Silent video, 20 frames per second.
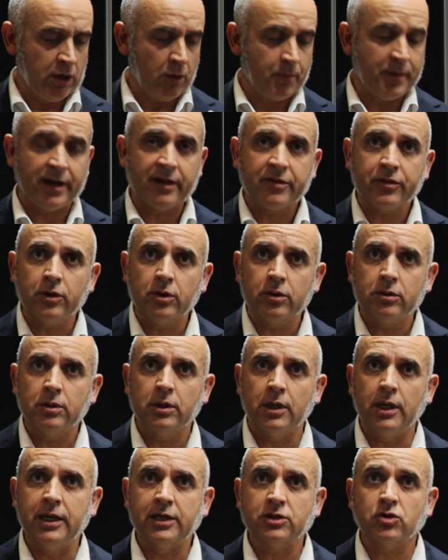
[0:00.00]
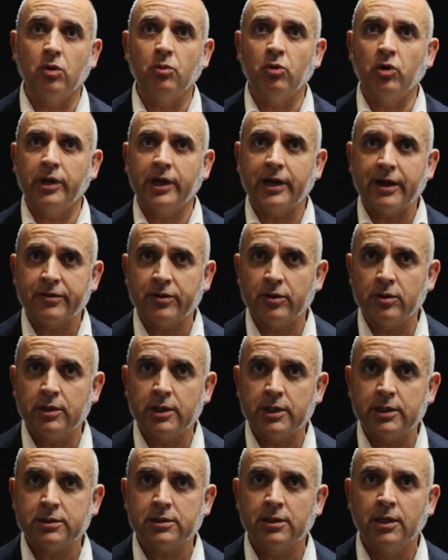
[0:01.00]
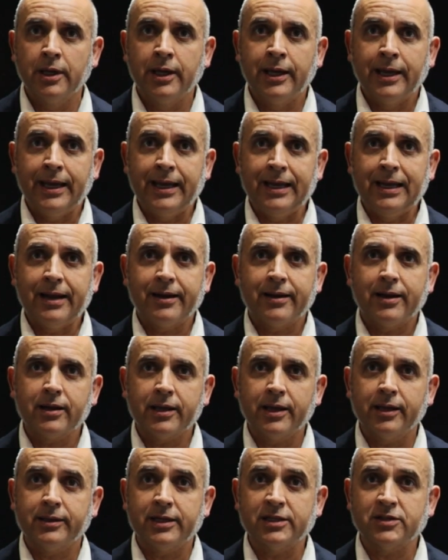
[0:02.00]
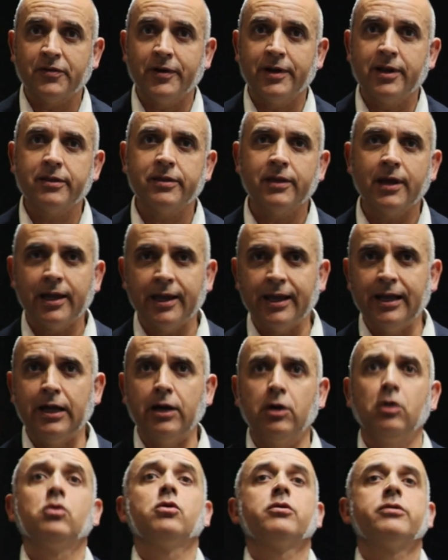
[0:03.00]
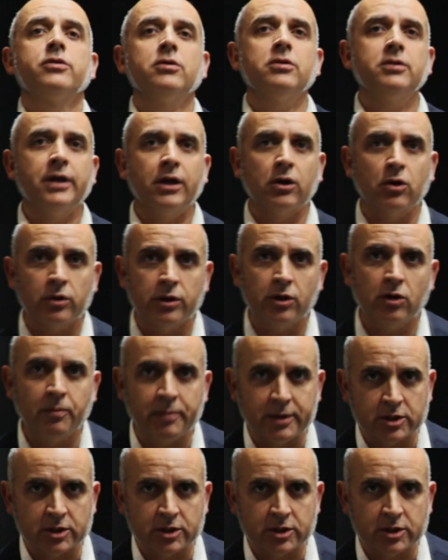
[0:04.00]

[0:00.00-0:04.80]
la operación, las comunicaciones, el arranque de transferencia y la ejecución de código